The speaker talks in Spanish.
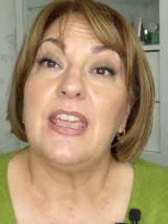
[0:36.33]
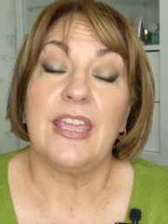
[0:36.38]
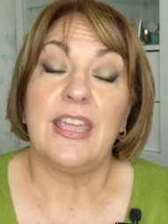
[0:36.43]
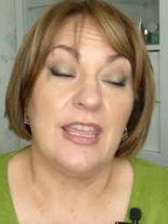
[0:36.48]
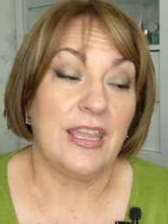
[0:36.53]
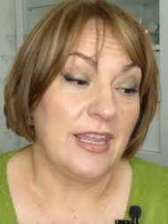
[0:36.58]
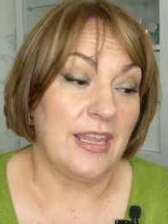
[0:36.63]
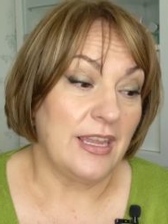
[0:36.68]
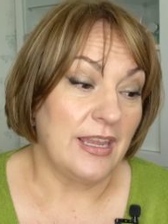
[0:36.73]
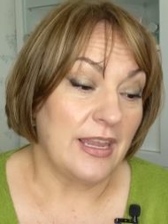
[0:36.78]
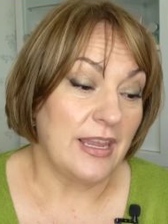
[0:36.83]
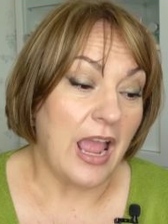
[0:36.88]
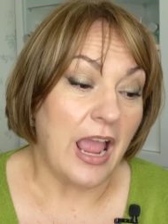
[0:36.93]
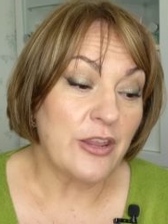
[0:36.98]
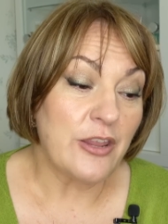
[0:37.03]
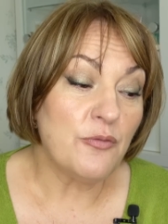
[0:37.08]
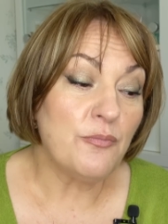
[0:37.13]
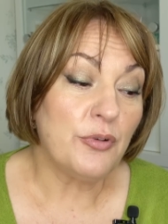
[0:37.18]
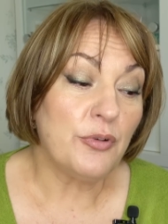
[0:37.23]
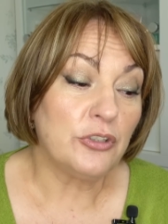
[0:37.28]
Eh,
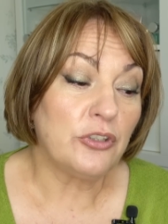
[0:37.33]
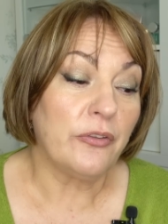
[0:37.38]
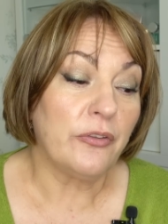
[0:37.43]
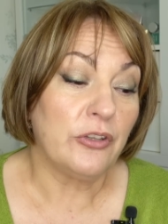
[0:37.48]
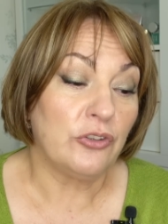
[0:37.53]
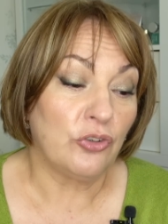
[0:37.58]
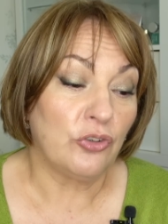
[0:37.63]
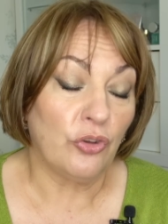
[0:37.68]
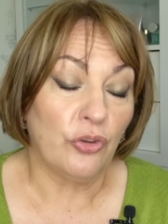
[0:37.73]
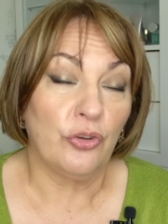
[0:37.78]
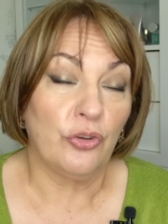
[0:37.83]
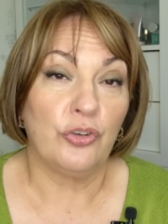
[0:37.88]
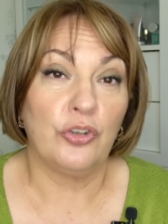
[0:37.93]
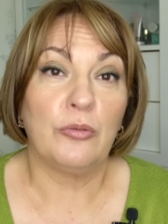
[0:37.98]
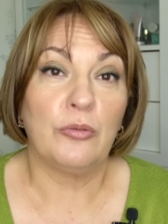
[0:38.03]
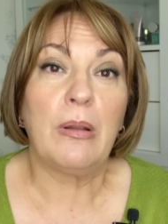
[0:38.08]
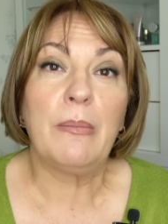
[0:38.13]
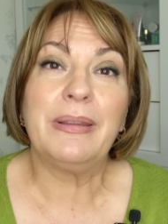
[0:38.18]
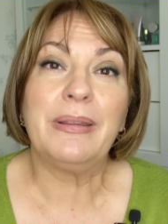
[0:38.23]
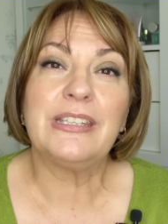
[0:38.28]
hay un poquito de todo.
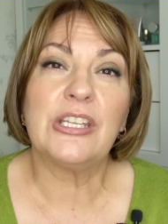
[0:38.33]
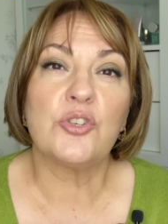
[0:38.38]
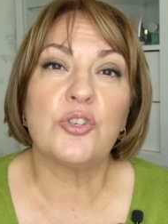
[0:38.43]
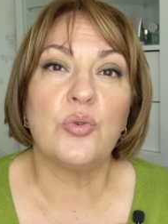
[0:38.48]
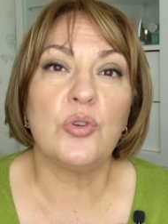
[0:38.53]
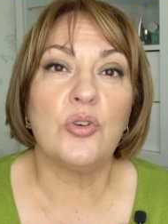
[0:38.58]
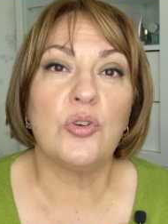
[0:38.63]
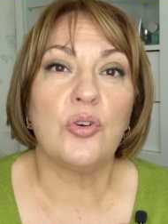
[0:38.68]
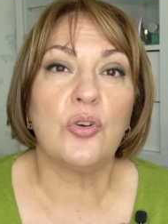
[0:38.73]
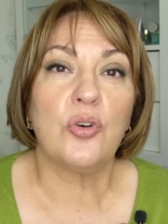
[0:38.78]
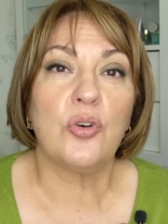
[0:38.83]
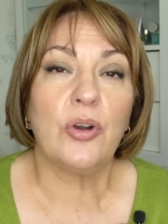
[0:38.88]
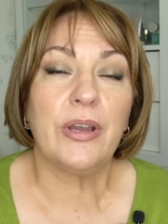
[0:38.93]
Normalmente suelo